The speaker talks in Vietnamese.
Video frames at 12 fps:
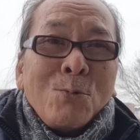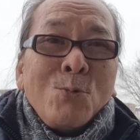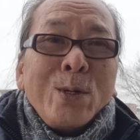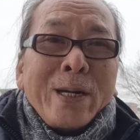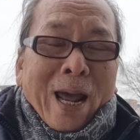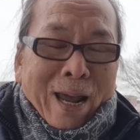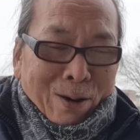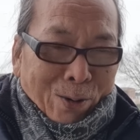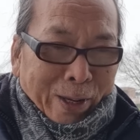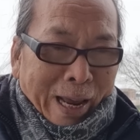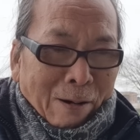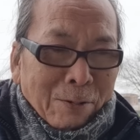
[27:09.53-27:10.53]
quân đệ
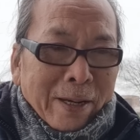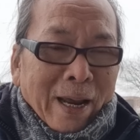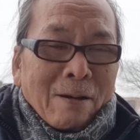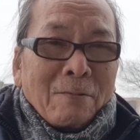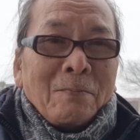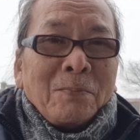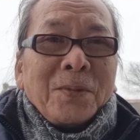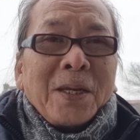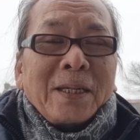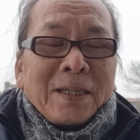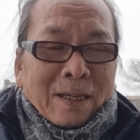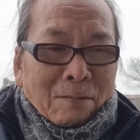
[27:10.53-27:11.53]
Hồi giáo với nhau,
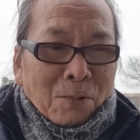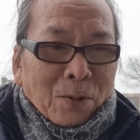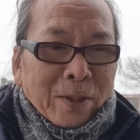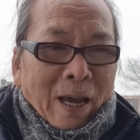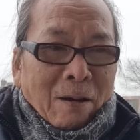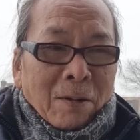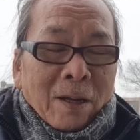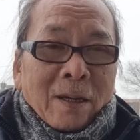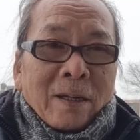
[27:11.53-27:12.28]
chết sống của nhau.